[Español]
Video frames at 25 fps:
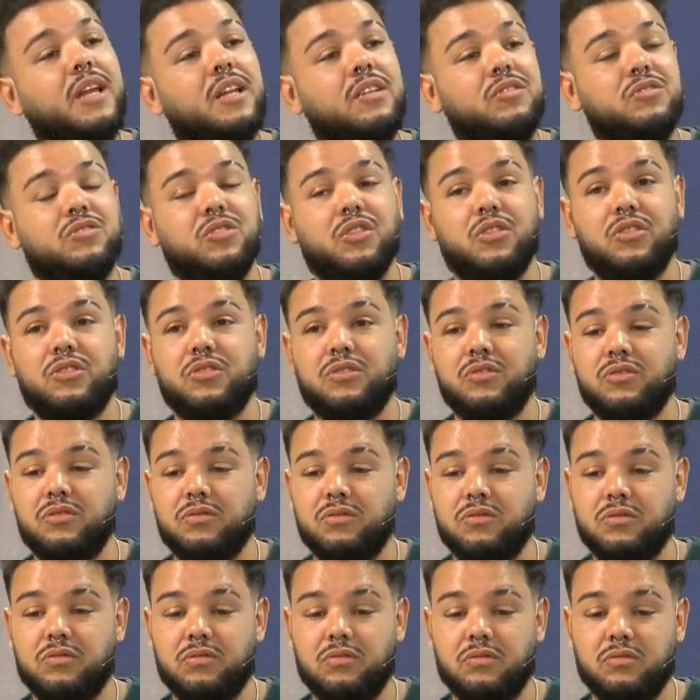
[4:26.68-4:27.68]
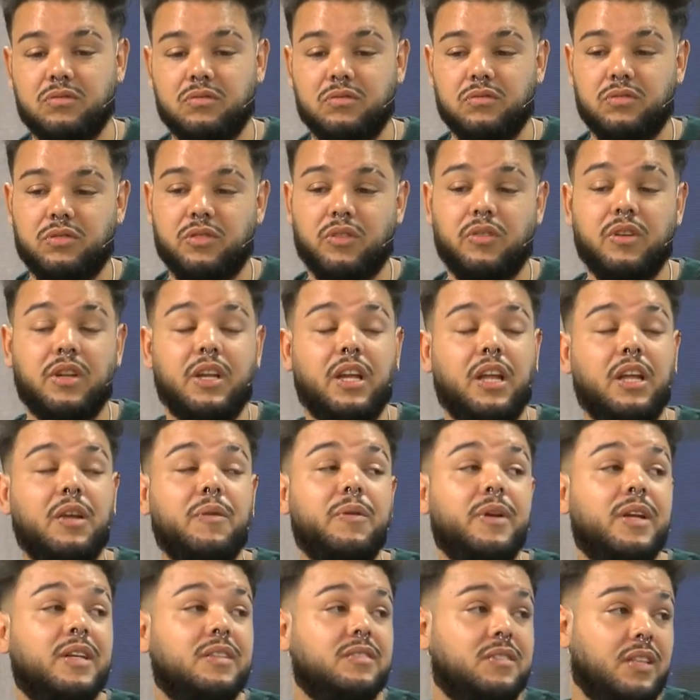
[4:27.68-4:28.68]
son, son
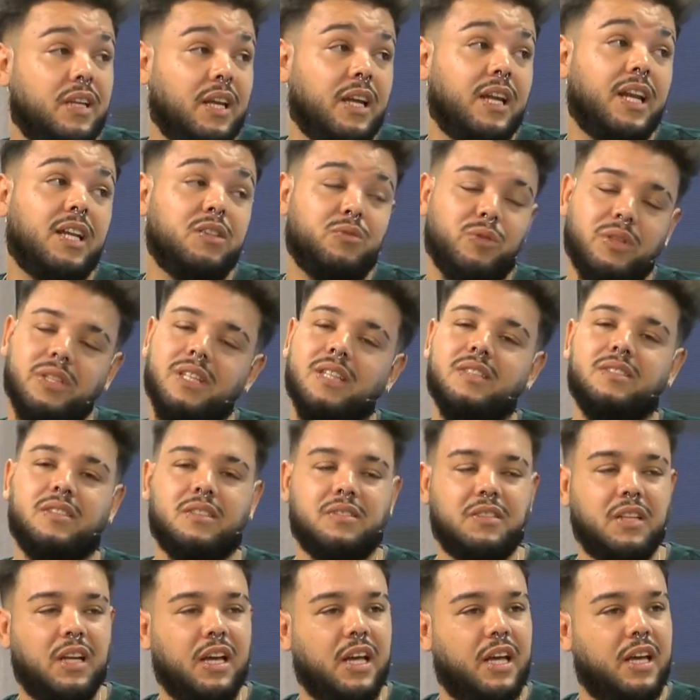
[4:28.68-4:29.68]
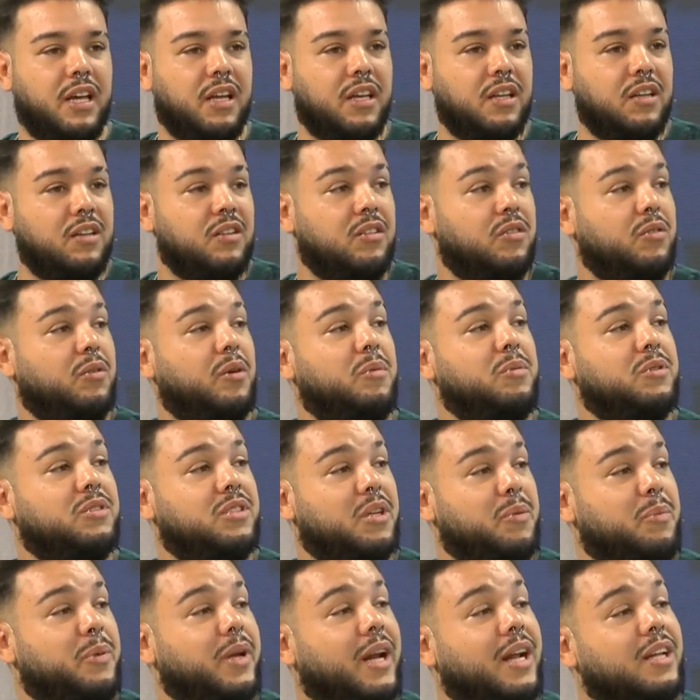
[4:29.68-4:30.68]
libres y gratuitas, así que los vamos a
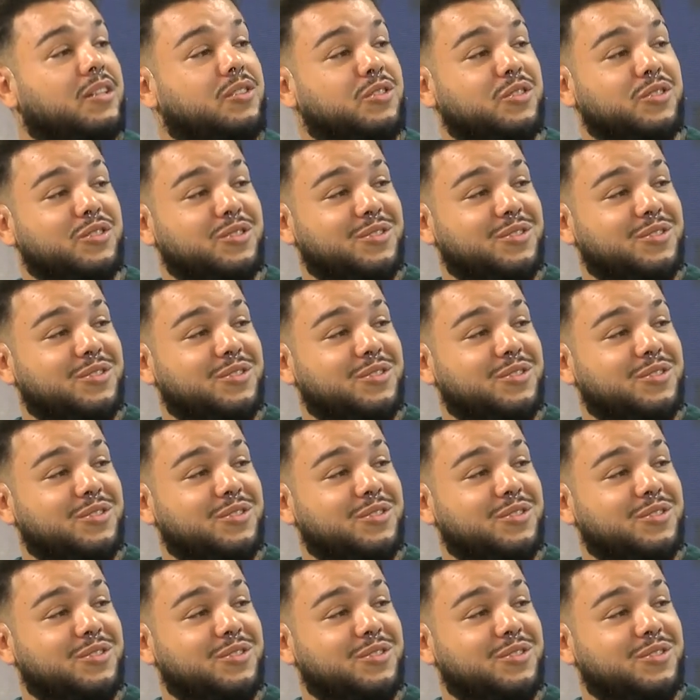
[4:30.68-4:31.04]
esperar a todos.